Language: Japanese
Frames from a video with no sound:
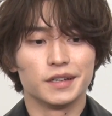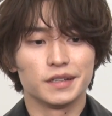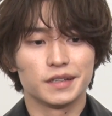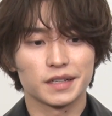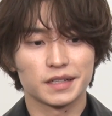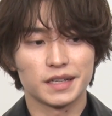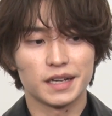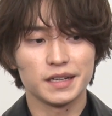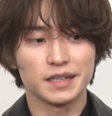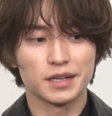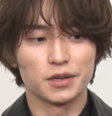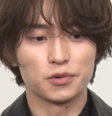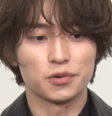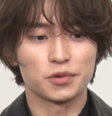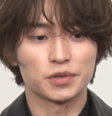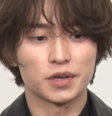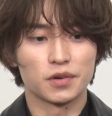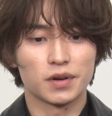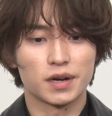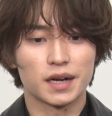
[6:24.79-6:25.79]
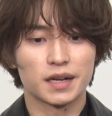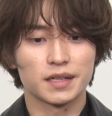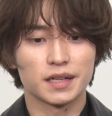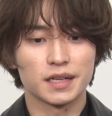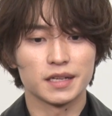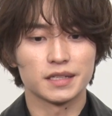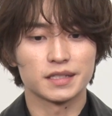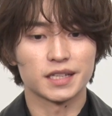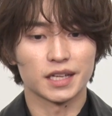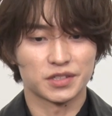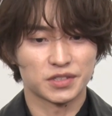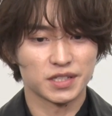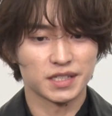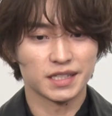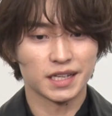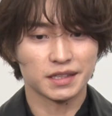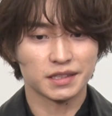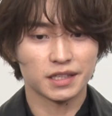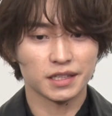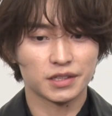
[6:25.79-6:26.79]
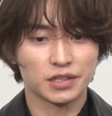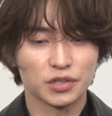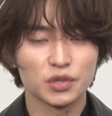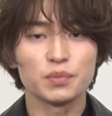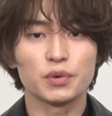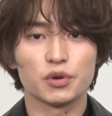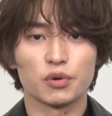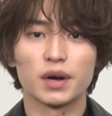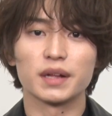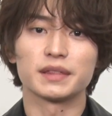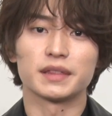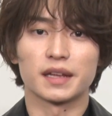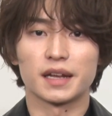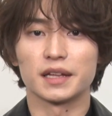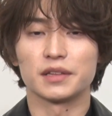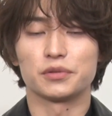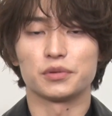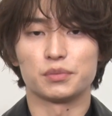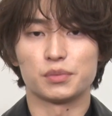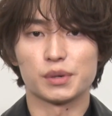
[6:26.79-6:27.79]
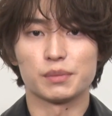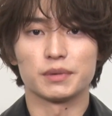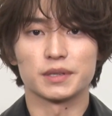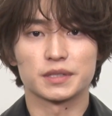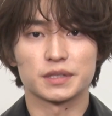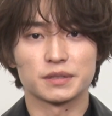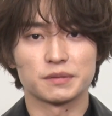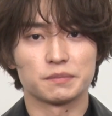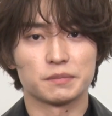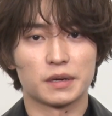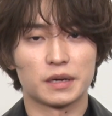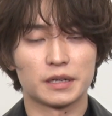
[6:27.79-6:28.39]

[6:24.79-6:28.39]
なんか何が起こるかわからない撮影だったっていうのも良かったなと思います。